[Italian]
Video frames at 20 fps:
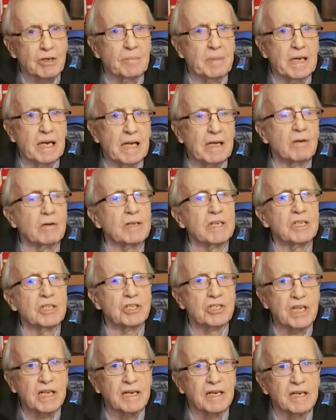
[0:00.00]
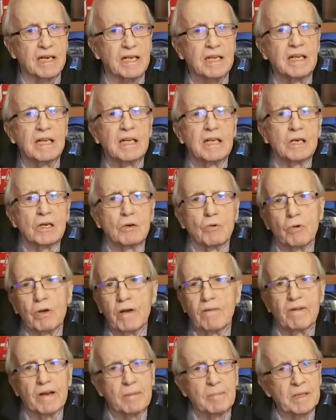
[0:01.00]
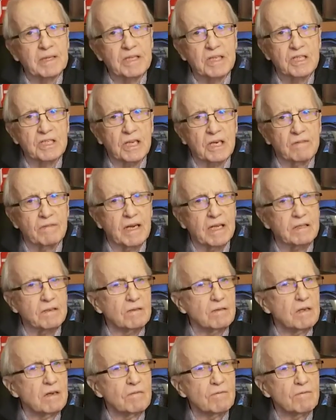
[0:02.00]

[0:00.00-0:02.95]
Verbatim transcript: Milano in genere lui ha veramente salvato.